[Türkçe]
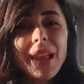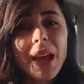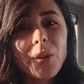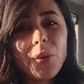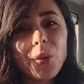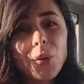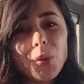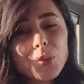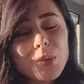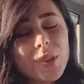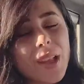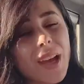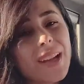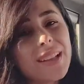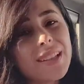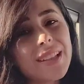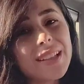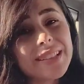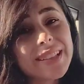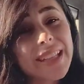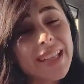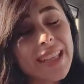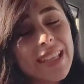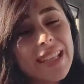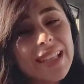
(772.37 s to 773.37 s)
Yani
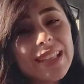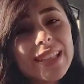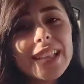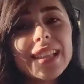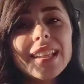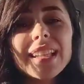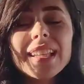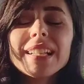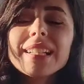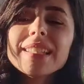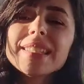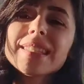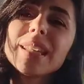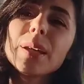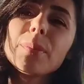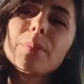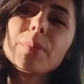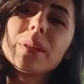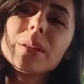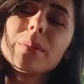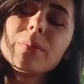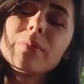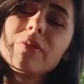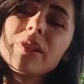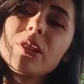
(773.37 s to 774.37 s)
onlarla da ilgili kısa bir